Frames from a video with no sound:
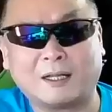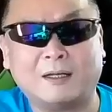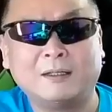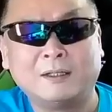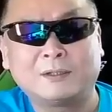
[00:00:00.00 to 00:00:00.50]
か
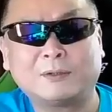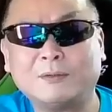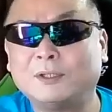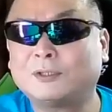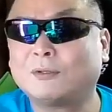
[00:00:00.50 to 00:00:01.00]
ら仕
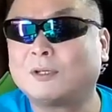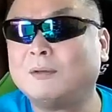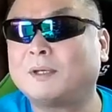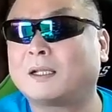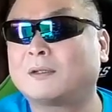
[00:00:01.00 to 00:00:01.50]
事一生懸
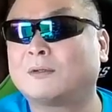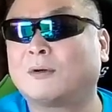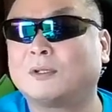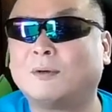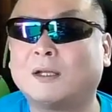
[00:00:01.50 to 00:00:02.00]
命やってると
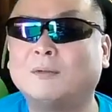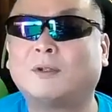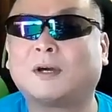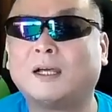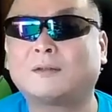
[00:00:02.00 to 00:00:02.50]
こに悪いも
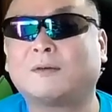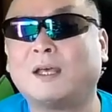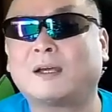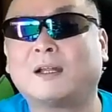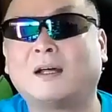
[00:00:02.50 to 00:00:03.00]
のが入ってこ
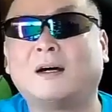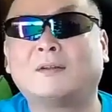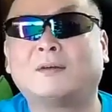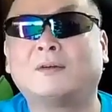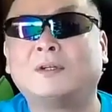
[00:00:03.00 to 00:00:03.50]
ないからあ
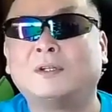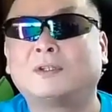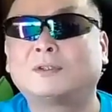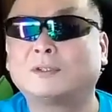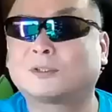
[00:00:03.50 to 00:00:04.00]
の
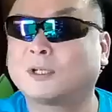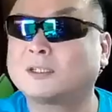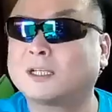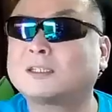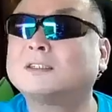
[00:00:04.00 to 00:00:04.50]
すごいすが
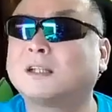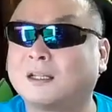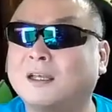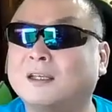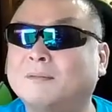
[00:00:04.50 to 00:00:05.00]
すがしいだ
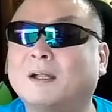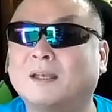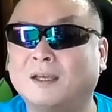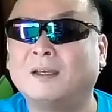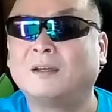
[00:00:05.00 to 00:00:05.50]
ね今
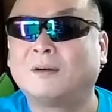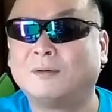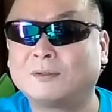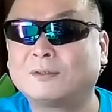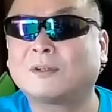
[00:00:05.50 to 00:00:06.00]
ね
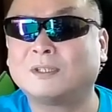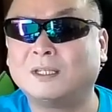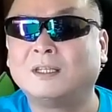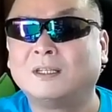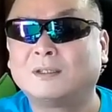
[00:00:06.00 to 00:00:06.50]
本当
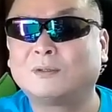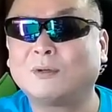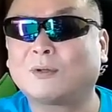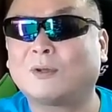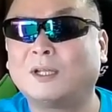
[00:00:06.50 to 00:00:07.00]
に
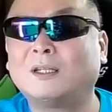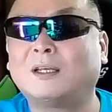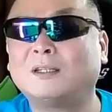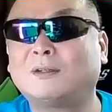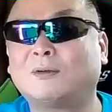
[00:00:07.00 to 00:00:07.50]
どれどれへ
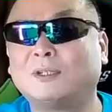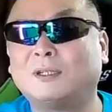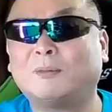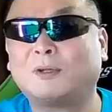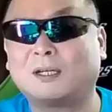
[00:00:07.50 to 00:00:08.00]
んとこりん
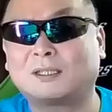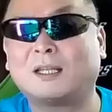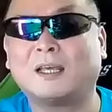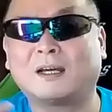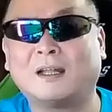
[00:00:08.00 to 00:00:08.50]
なものが汚
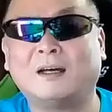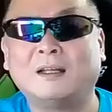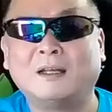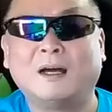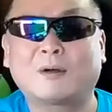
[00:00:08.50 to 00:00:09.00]
いから
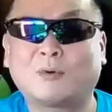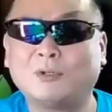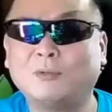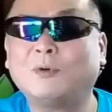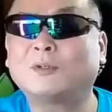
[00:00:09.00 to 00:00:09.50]
あこう
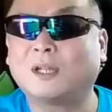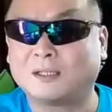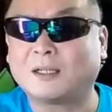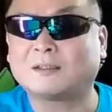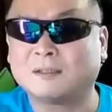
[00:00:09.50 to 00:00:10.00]
いうもんなん
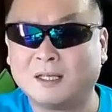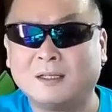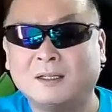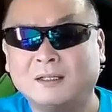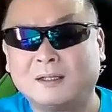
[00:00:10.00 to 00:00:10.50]
だっていうね
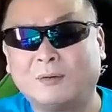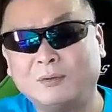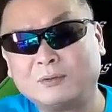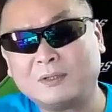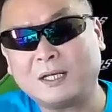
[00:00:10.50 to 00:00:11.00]

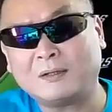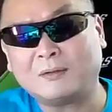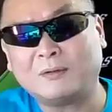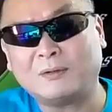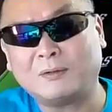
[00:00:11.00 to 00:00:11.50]
本当にあ
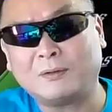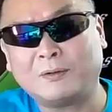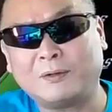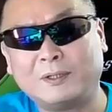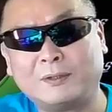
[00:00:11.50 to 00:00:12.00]

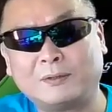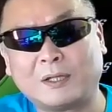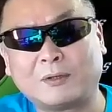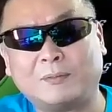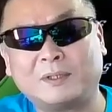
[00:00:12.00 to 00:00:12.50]
のいろん
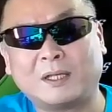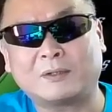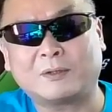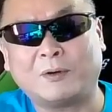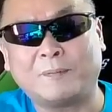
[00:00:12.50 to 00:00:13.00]
なとこ見てる
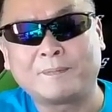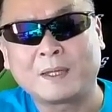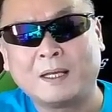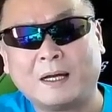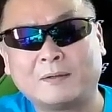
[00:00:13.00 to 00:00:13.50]
と
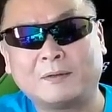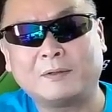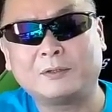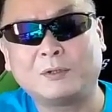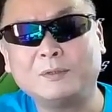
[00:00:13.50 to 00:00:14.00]
あの
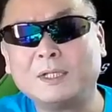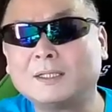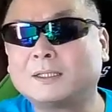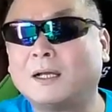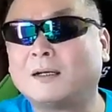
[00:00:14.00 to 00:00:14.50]
余分な
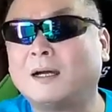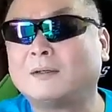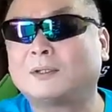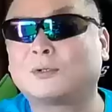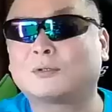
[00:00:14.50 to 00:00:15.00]
時間があ
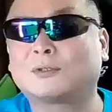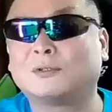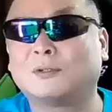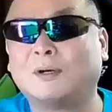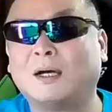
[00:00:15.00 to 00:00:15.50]
る人って
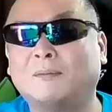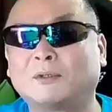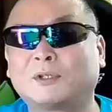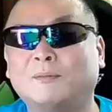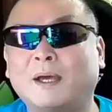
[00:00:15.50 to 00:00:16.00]
いうのはも
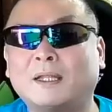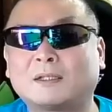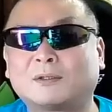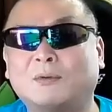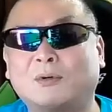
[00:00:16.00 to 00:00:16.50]
し
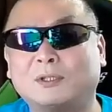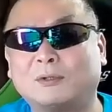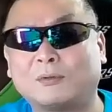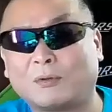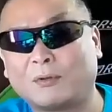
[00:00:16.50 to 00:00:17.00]
マイナスの方向に
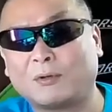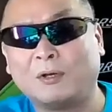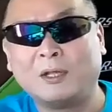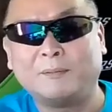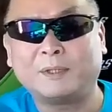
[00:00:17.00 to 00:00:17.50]
どんどんどんどん
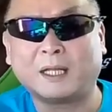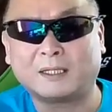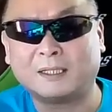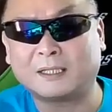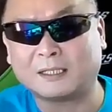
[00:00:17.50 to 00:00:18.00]
見た
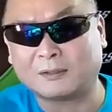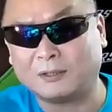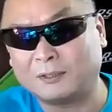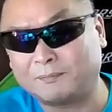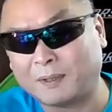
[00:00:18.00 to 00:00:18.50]
り聞いたりして
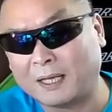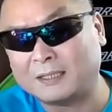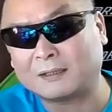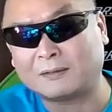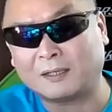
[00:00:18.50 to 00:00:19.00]
こう引っ張られ
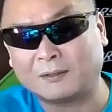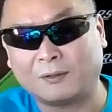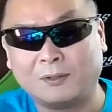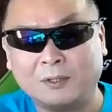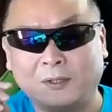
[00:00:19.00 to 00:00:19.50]
ちゃうんだけ
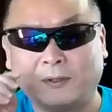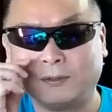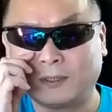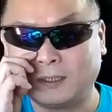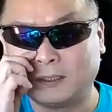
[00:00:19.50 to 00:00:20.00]
ど
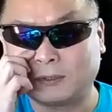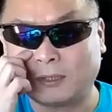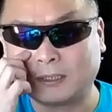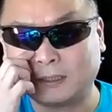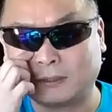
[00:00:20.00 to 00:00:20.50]
本当に
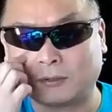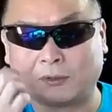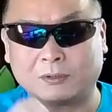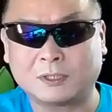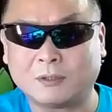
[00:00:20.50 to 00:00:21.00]
忙しい
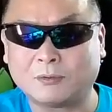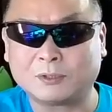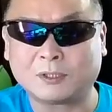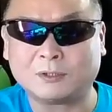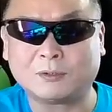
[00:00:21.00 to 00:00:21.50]
人成功
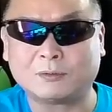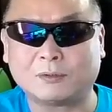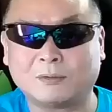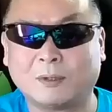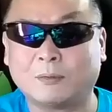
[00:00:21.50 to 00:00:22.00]
してる人っ
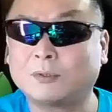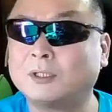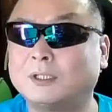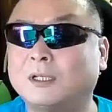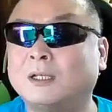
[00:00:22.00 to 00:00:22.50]
ていうのは本当に